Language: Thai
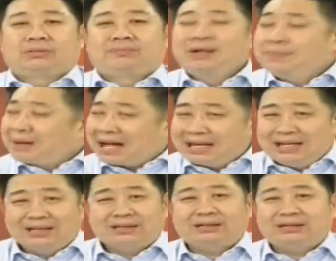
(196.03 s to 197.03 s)
พึ่งพาเรื่
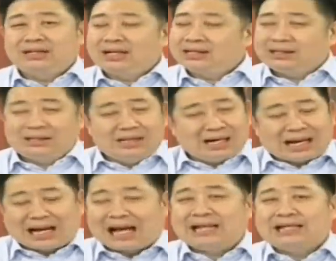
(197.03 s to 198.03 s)
องเรื่องเรื่อง
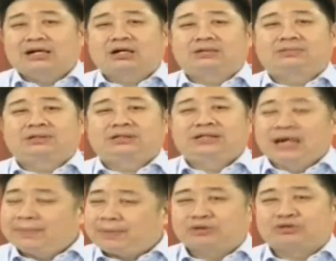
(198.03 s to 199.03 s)
ราคาเยอะเย
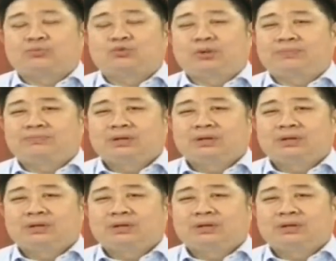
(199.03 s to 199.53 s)
อะพอสมควร